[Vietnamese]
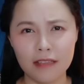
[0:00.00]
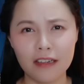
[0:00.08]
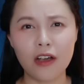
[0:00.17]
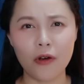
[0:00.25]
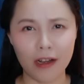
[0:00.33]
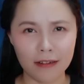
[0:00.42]
những
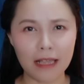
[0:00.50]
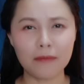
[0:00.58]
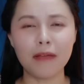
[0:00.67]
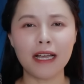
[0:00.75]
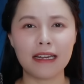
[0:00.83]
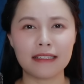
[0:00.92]
câu hỏi thắc
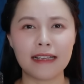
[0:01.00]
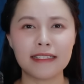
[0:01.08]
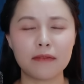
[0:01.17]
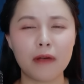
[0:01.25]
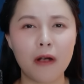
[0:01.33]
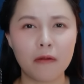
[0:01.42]
mắc là tại
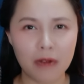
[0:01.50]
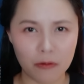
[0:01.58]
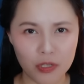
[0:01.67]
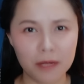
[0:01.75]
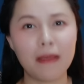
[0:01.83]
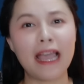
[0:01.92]
sao bóc không
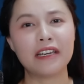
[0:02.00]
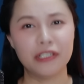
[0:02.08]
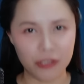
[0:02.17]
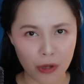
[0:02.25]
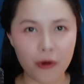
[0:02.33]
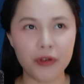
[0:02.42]
đọc truyện ma
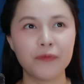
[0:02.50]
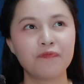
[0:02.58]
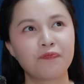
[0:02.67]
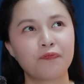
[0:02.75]
nữa thôi